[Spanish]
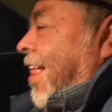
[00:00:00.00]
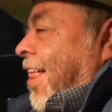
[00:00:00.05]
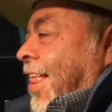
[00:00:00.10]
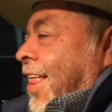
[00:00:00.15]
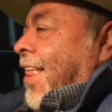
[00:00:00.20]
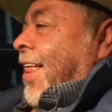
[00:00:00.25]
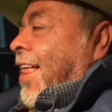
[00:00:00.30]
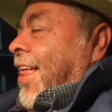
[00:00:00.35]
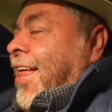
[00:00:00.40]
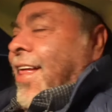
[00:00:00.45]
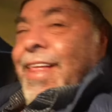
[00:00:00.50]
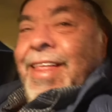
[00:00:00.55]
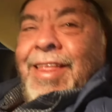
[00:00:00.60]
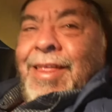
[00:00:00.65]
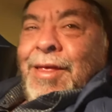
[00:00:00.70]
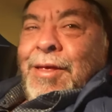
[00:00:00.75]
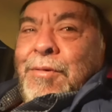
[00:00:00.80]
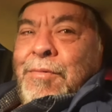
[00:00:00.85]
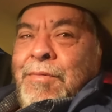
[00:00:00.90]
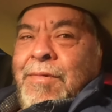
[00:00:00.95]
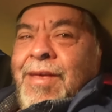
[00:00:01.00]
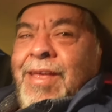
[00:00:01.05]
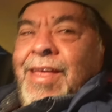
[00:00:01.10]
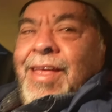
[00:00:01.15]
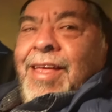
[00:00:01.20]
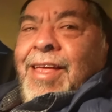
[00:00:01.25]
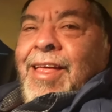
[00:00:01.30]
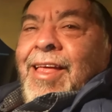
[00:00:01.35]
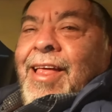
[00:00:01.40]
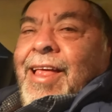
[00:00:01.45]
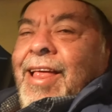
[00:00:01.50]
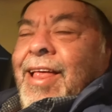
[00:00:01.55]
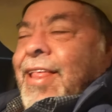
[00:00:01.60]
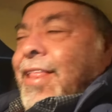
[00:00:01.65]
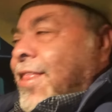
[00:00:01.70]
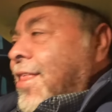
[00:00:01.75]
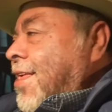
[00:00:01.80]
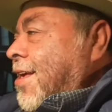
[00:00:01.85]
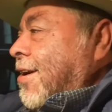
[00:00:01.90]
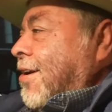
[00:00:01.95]
Oh, ¿Cómo no? Tienes que subir.
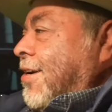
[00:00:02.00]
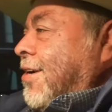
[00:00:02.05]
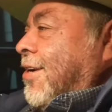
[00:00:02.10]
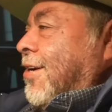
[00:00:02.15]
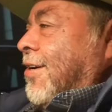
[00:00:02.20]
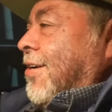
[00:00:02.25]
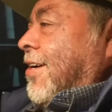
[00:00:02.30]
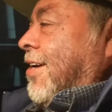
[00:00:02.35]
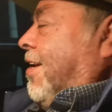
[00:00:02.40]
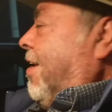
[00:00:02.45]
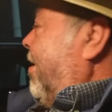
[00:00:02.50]
Yo no.